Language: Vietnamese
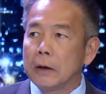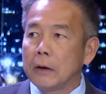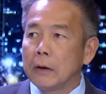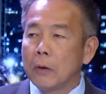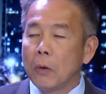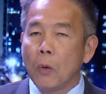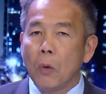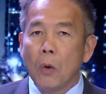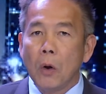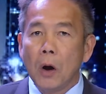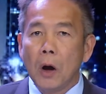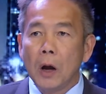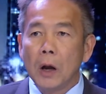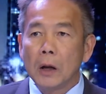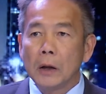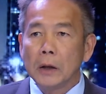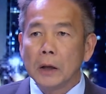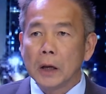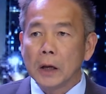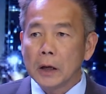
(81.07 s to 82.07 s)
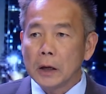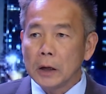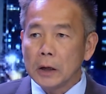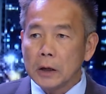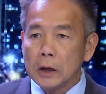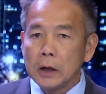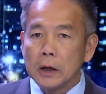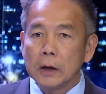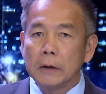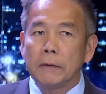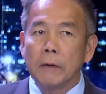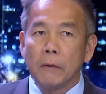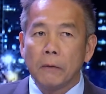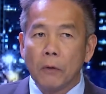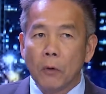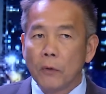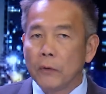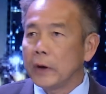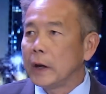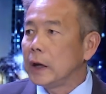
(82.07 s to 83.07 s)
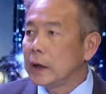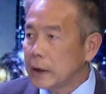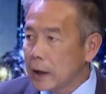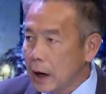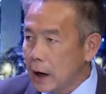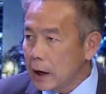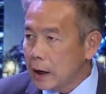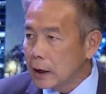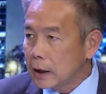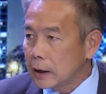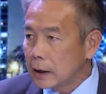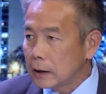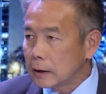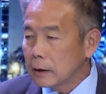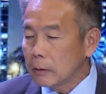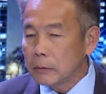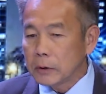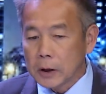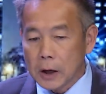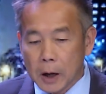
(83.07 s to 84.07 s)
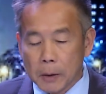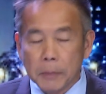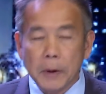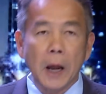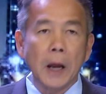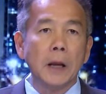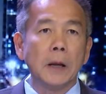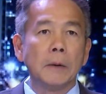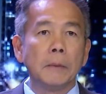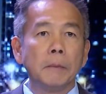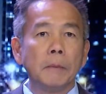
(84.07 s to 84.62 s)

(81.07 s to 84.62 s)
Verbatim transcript: của những cái người phục vụ về y tế trong trường hợp này.